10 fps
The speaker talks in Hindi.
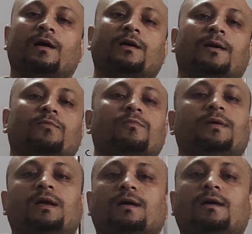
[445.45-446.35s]
अगर आपको
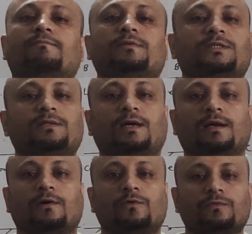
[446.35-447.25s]
मेरा काम पसंद आ
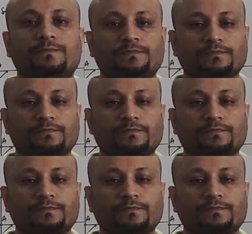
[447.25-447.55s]
रहा हो